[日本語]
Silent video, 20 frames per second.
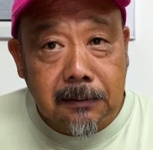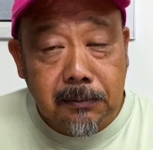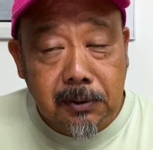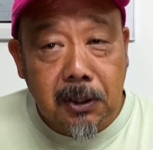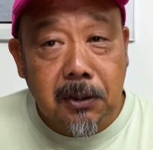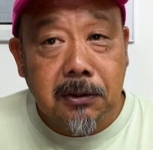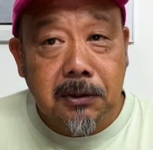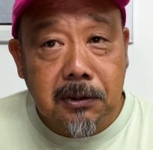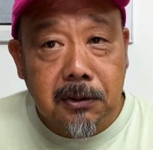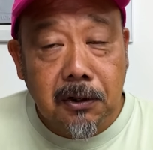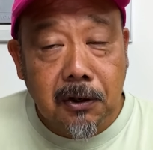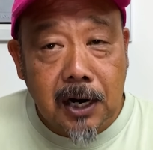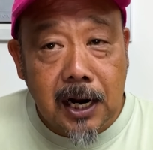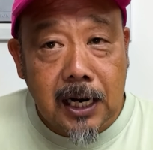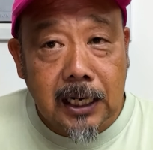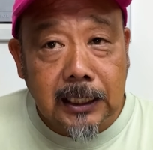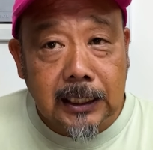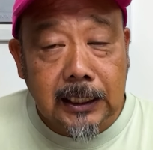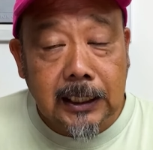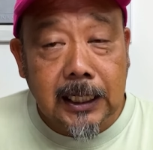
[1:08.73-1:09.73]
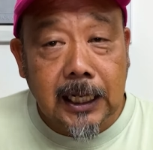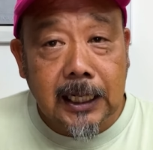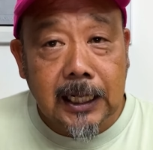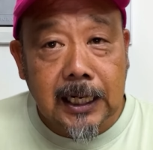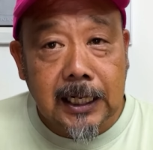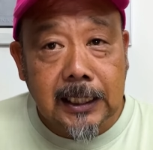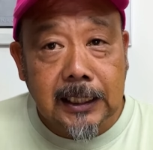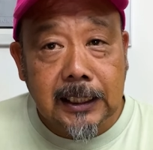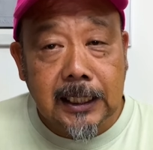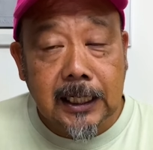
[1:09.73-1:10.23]
ブログご覧いた
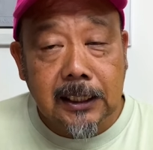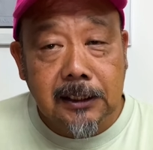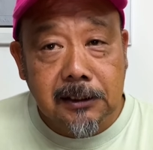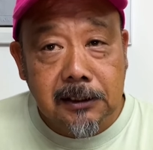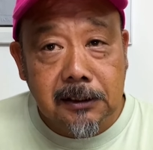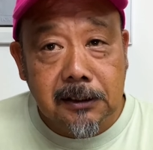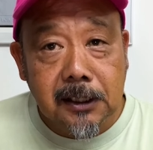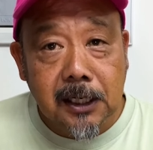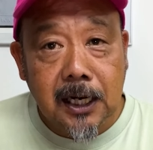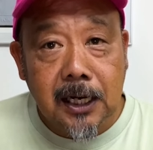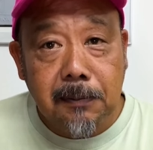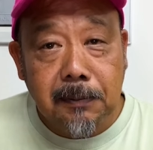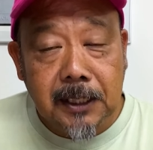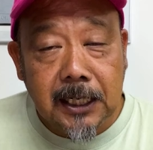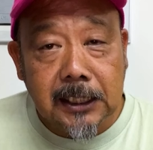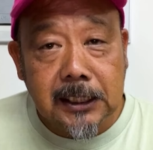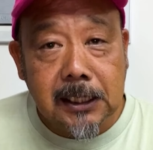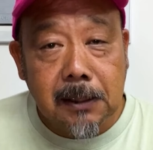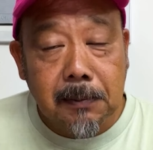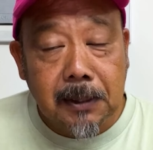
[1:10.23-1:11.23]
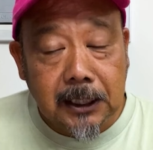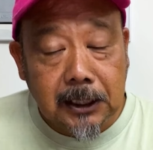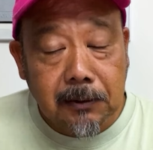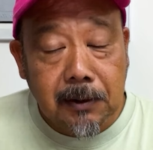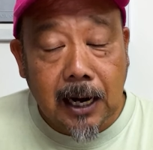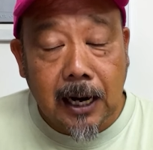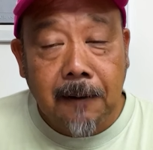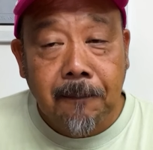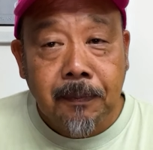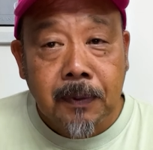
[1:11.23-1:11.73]
だいている、えー、皆様に
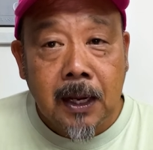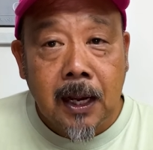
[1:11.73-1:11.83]
は、